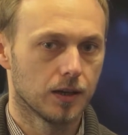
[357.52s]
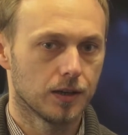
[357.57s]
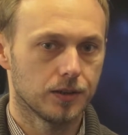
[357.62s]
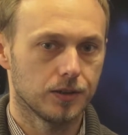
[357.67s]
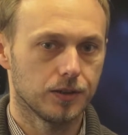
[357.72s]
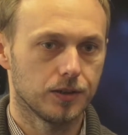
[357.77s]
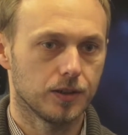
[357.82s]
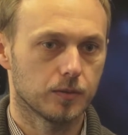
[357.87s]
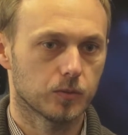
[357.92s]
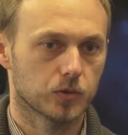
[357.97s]

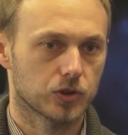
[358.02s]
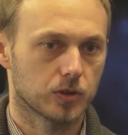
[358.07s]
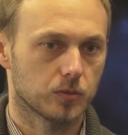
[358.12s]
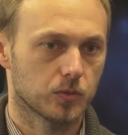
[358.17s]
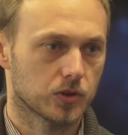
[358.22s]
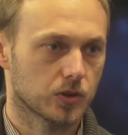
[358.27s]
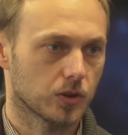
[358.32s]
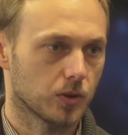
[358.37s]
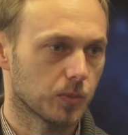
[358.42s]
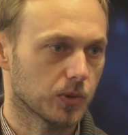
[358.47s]
i nie
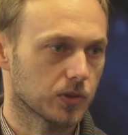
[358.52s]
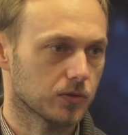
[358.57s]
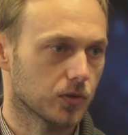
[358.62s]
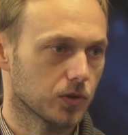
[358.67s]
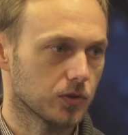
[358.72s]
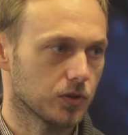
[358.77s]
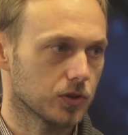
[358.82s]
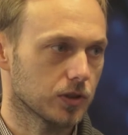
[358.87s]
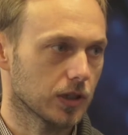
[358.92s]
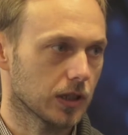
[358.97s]
możemy sobie
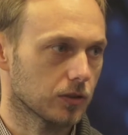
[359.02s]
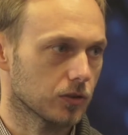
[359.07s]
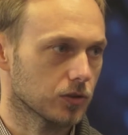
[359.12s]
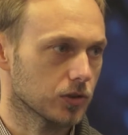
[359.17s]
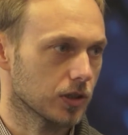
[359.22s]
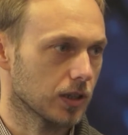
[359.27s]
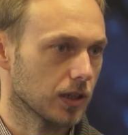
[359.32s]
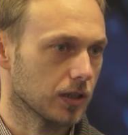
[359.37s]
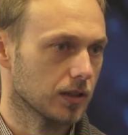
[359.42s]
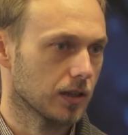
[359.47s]
pozwolić na to,
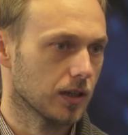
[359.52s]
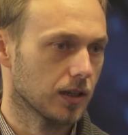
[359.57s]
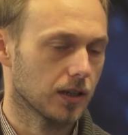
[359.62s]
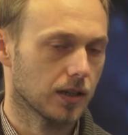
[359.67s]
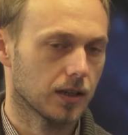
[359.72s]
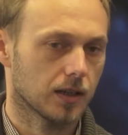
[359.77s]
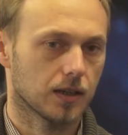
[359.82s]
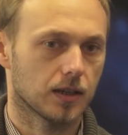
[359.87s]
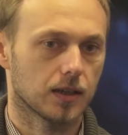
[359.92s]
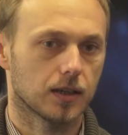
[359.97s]
że
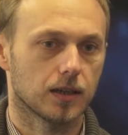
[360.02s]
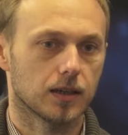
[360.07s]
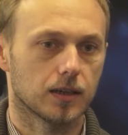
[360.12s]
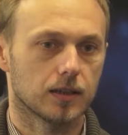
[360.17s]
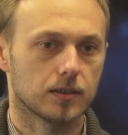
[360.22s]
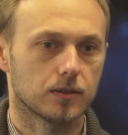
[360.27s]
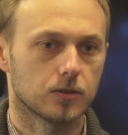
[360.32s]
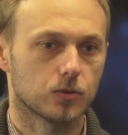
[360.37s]
kadra